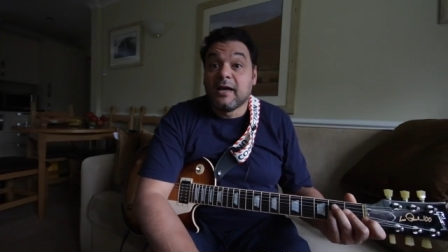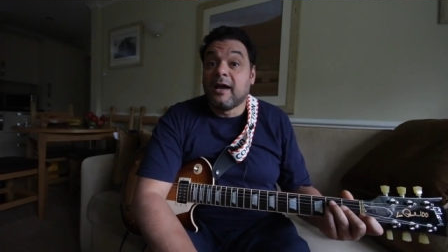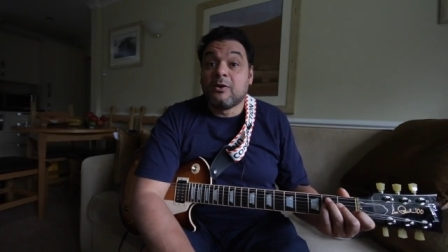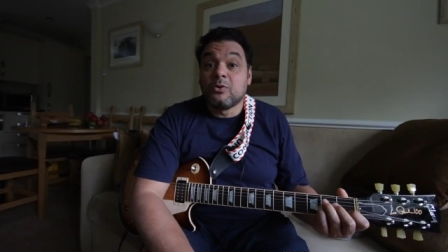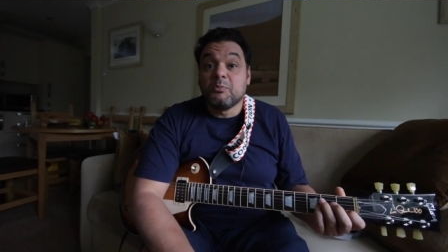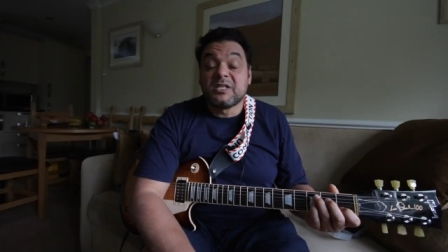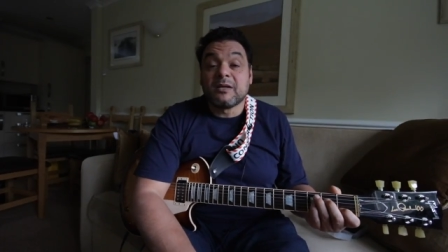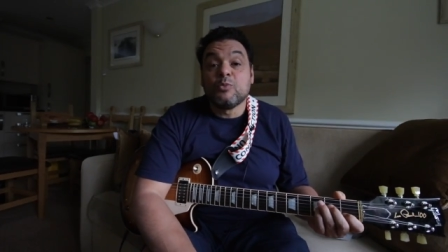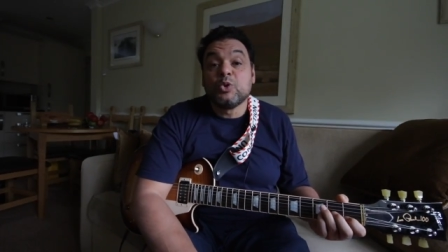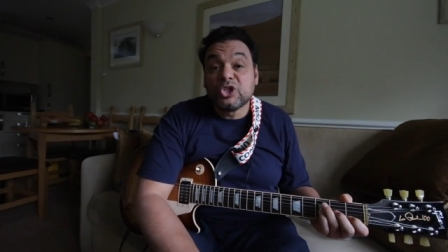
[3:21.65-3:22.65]
او
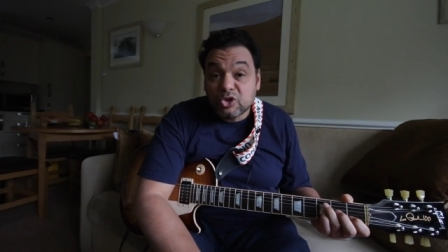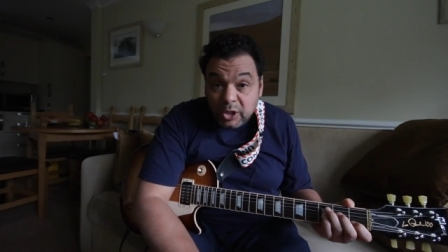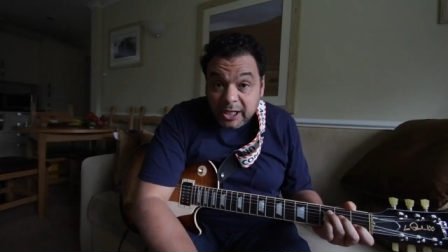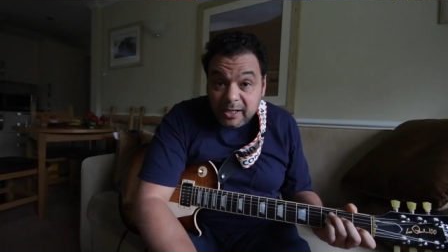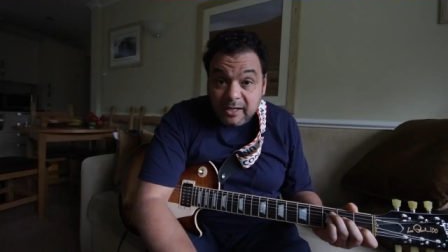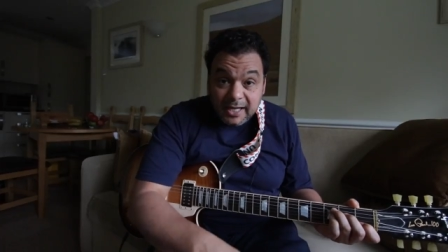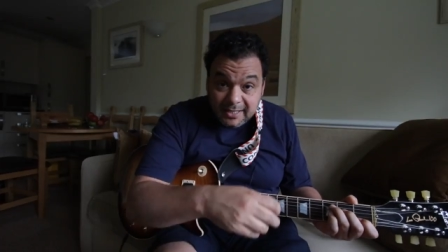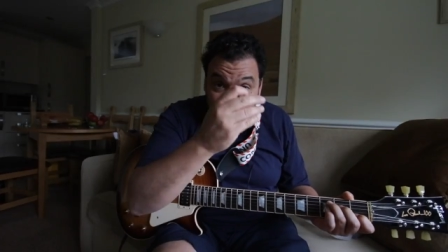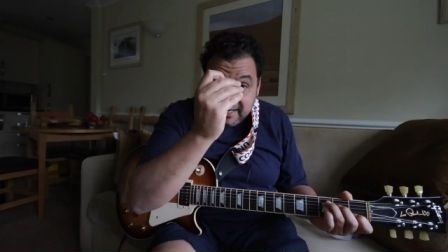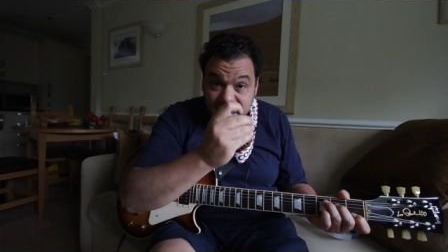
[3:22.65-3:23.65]
بيسموه التونيك
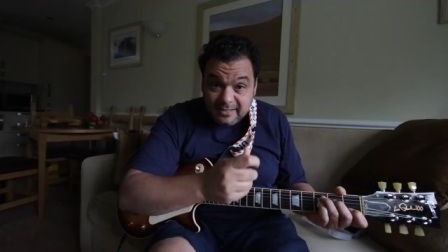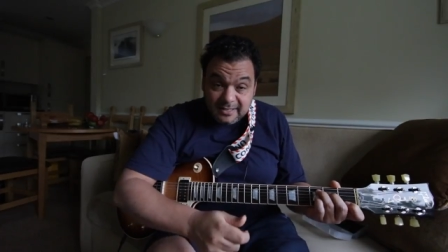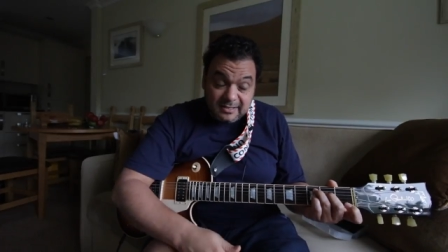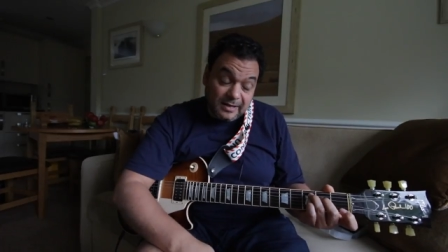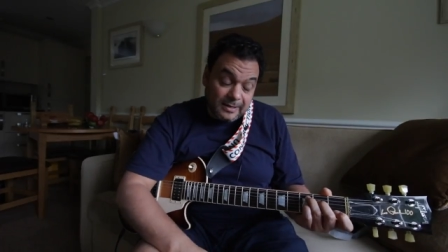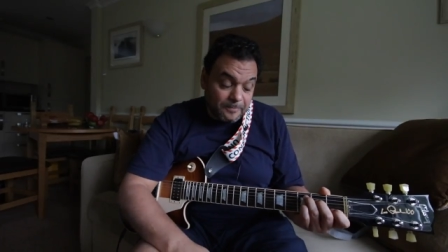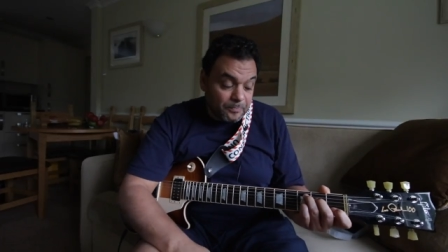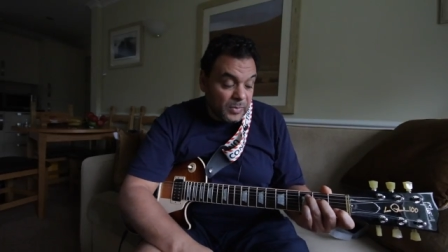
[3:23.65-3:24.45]
اساس السلم